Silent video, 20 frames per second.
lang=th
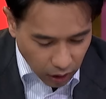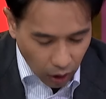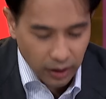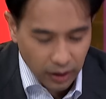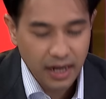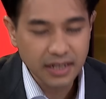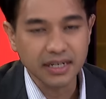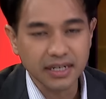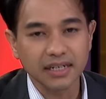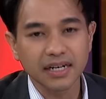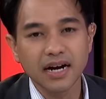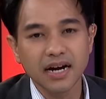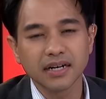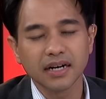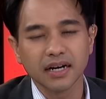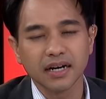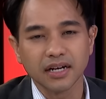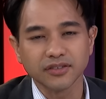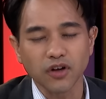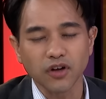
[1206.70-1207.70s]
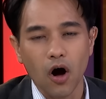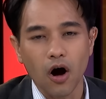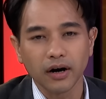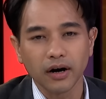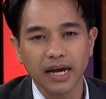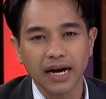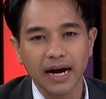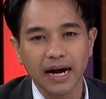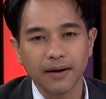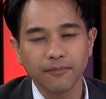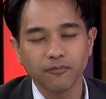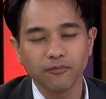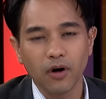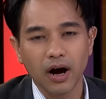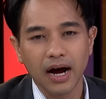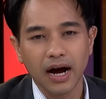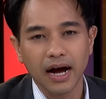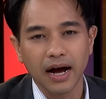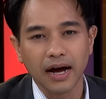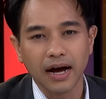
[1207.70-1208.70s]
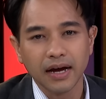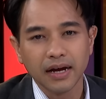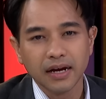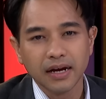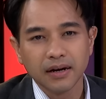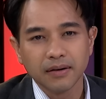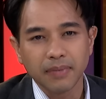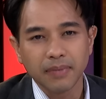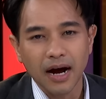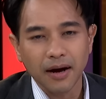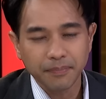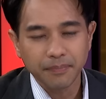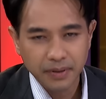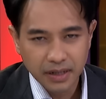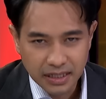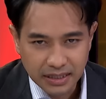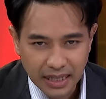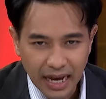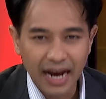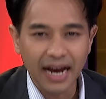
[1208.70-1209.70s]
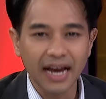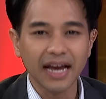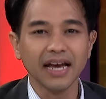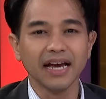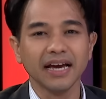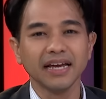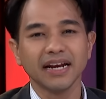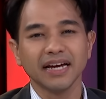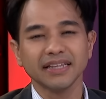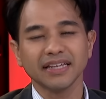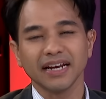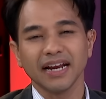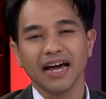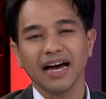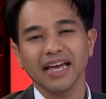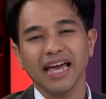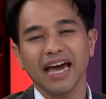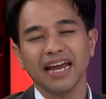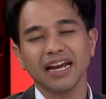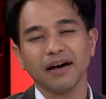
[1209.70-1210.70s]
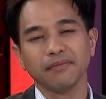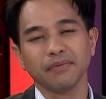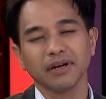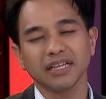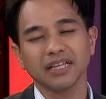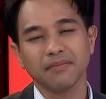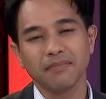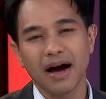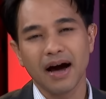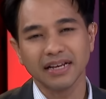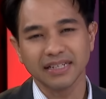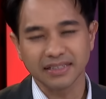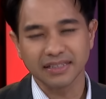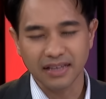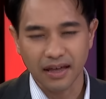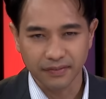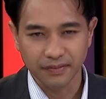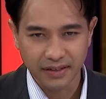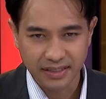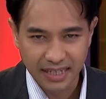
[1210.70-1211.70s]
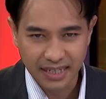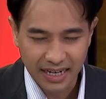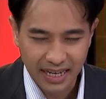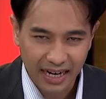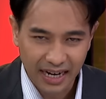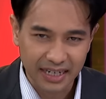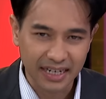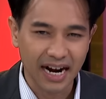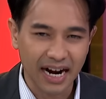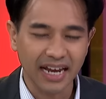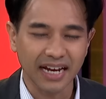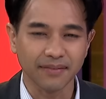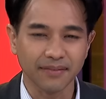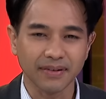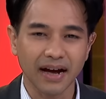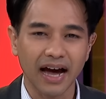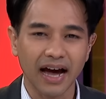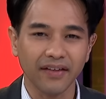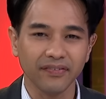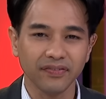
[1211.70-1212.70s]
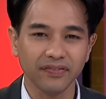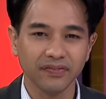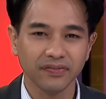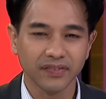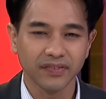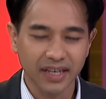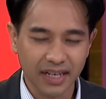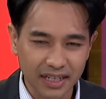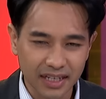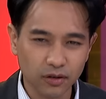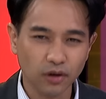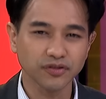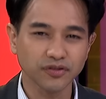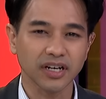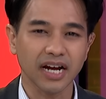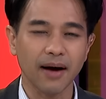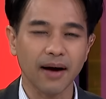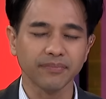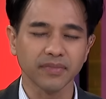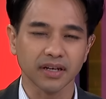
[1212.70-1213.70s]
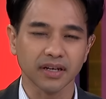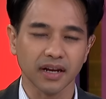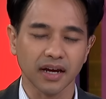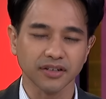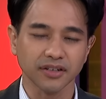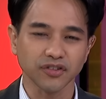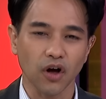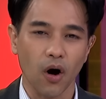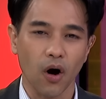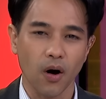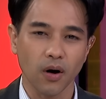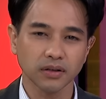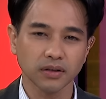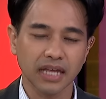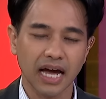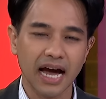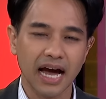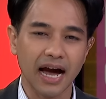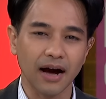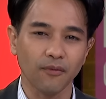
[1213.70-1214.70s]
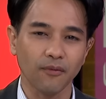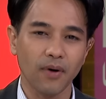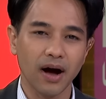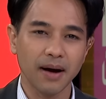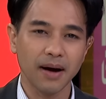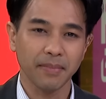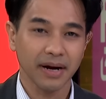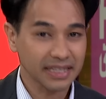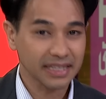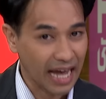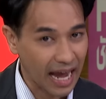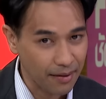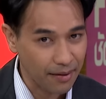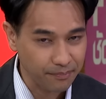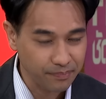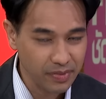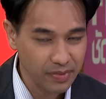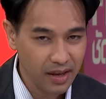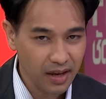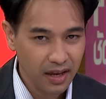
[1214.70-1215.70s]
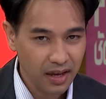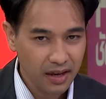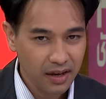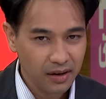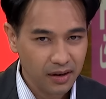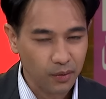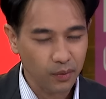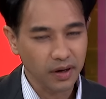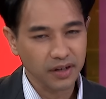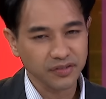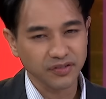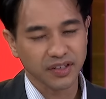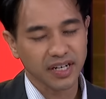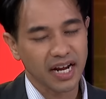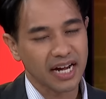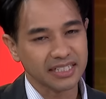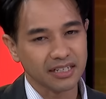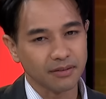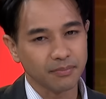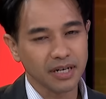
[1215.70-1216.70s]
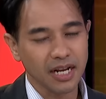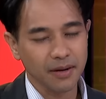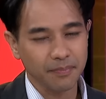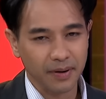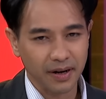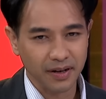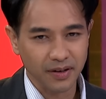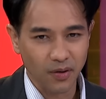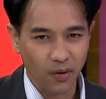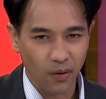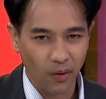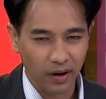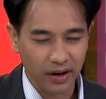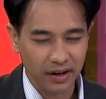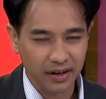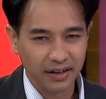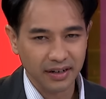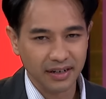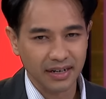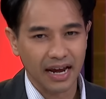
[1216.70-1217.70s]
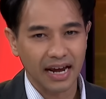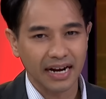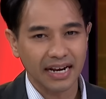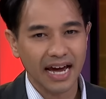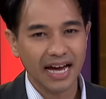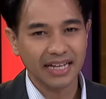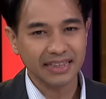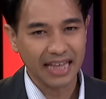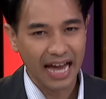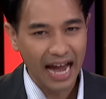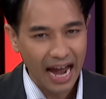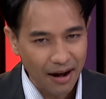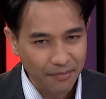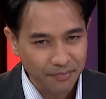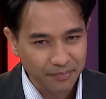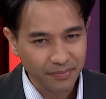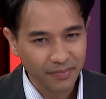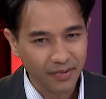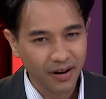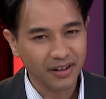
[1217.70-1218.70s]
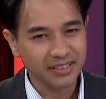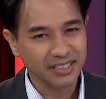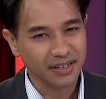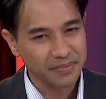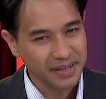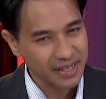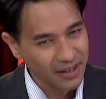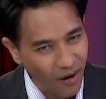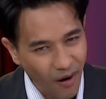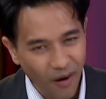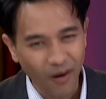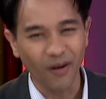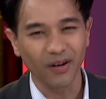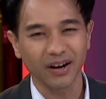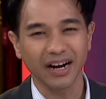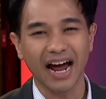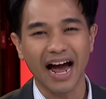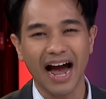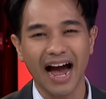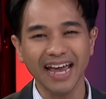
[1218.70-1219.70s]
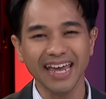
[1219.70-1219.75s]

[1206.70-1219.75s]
คุยต่อเนื่องจากเรื่อง112เนี่ยครับว่าพรรคเพื่อไทยในฐานะแกนนำรัฐบาลจะตัดสินใจอย่างไรกับการนิรโทษกรรม112ถ้าหากว่าไม่ทำคุณทักษิณอาจจะไม่ได้ประโยชน์แต่ถ้าทำก็จะมีข้อคอร